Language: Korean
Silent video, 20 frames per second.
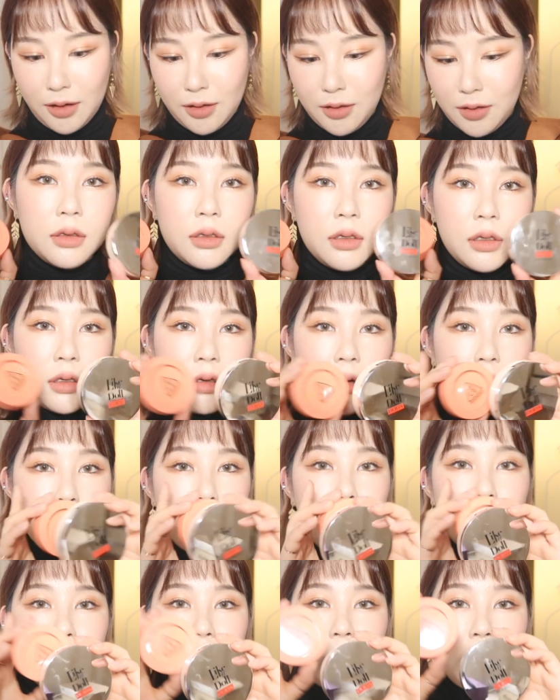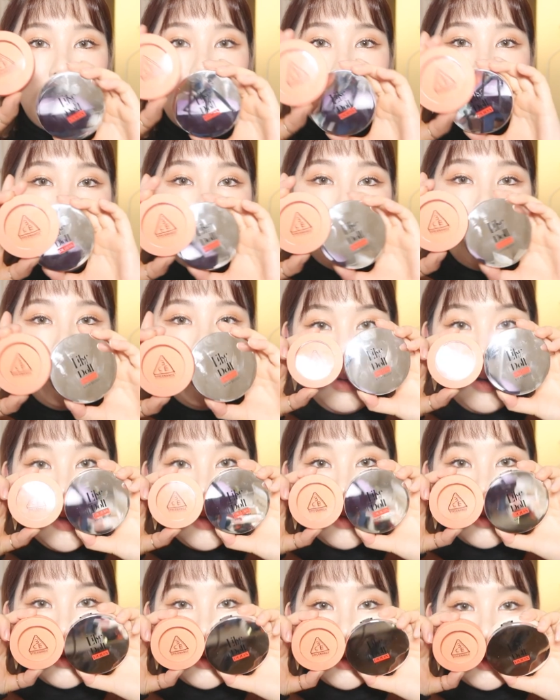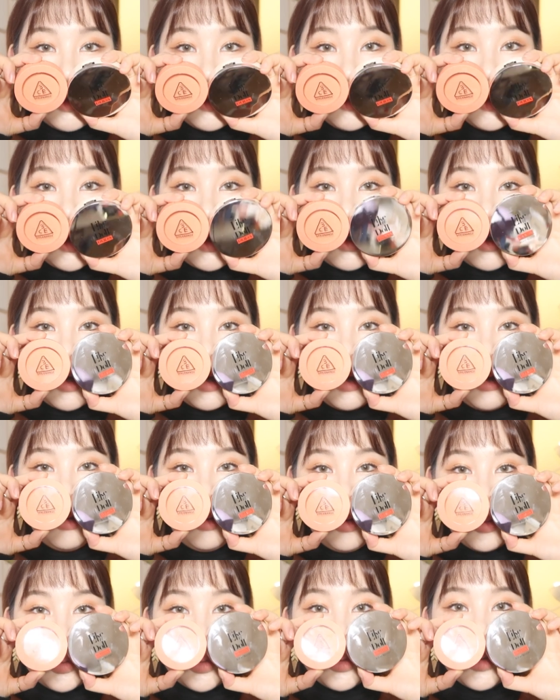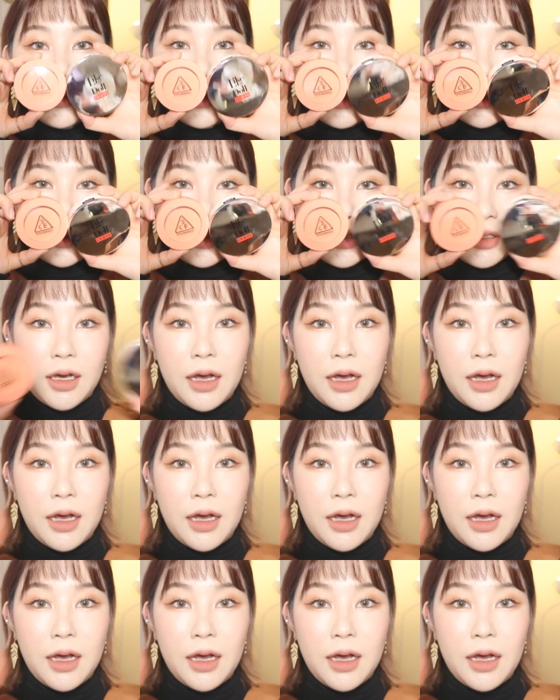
아무튼 이것보다 훨씬 크니까 어떤지